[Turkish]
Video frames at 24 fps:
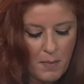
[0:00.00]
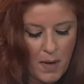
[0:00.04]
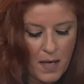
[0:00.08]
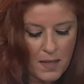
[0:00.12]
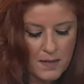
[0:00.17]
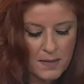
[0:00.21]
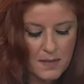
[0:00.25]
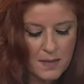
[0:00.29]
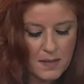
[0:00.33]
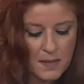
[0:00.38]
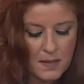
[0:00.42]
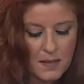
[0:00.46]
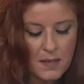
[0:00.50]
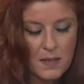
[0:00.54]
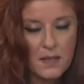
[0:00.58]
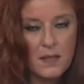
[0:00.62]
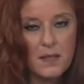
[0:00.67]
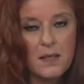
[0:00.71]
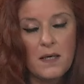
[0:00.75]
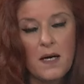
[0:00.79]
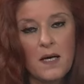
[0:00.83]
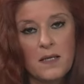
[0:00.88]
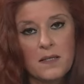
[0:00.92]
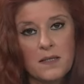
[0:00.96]
bazı
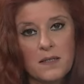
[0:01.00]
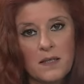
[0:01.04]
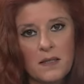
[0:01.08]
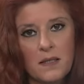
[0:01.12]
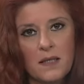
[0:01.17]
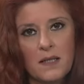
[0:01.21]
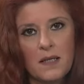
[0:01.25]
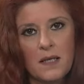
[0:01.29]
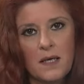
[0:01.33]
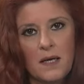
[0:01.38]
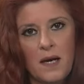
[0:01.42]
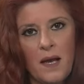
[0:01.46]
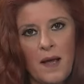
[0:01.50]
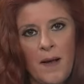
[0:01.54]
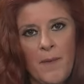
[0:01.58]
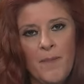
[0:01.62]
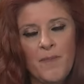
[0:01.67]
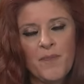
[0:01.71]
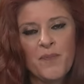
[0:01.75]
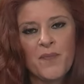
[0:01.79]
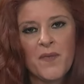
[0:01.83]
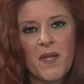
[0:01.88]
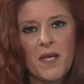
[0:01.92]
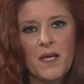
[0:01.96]
e,
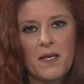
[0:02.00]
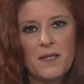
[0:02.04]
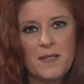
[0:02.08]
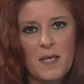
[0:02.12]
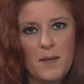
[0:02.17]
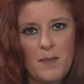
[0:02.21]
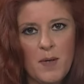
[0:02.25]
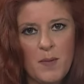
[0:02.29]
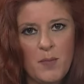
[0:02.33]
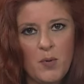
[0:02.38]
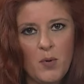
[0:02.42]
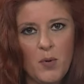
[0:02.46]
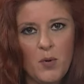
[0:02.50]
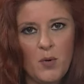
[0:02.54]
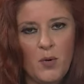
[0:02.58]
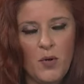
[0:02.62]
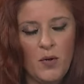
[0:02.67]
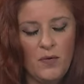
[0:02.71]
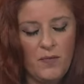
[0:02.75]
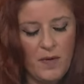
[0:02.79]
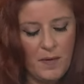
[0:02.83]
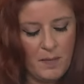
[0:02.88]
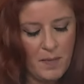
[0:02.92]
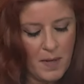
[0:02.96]
hastalıklara e, sebep
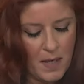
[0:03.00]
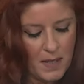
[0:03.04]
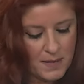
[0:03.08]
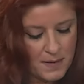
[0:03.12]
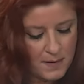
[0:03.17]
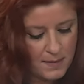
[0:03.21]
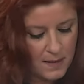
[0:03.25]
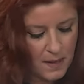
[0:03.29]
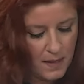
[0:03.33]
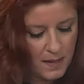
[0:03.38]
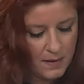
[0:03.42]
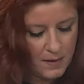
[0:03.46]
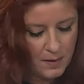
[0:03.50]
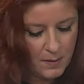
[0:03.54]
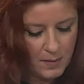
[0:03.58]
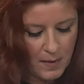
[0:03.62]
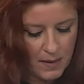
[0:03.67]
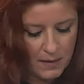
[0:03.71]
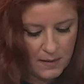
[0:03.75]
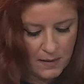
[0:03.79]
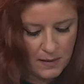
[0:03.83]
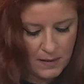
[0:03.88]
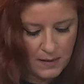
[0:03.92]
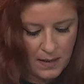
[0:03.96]
oluyor ve bazı
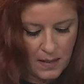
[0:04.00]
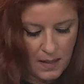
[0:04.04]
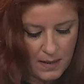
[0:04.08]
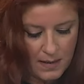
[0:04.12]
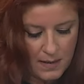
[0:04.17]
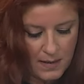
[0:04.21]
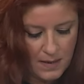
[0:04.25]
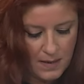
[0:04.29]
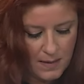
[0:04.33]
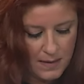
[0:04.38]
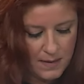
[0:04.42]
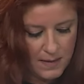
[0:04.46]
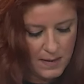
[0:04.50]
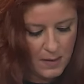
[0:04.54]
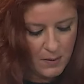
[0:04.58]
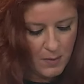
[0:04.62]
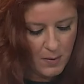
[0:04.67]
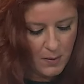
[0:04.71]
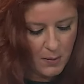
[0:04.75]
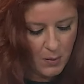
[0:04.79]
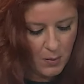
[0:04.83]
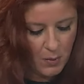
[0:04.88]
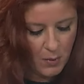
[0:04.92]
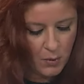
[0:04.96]
tahribat irtibatlara e,
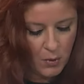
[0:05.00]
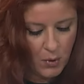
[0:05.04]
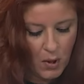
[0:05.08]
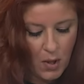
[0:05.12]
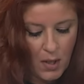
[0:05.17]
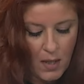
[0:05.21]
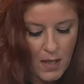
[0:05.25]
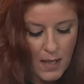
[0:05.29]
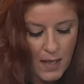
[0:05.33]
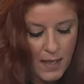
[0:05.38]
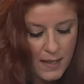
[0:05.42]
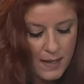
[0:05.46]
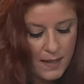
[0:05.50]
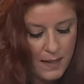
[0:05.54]
sebep oluyor.